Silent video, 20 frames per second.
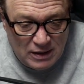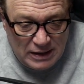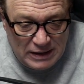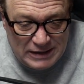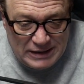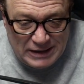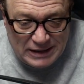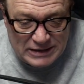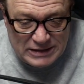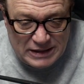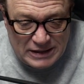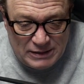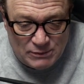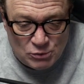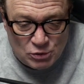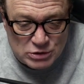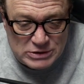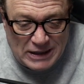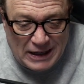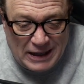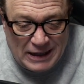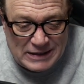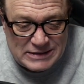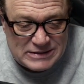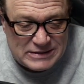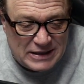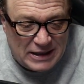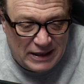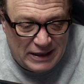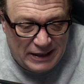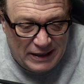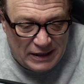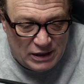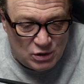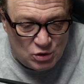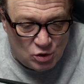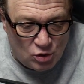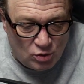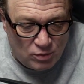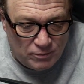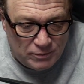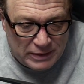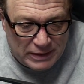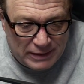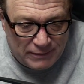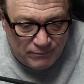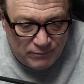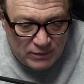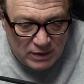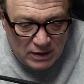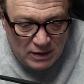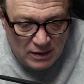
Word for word: y ya tenemos hasta el nombre.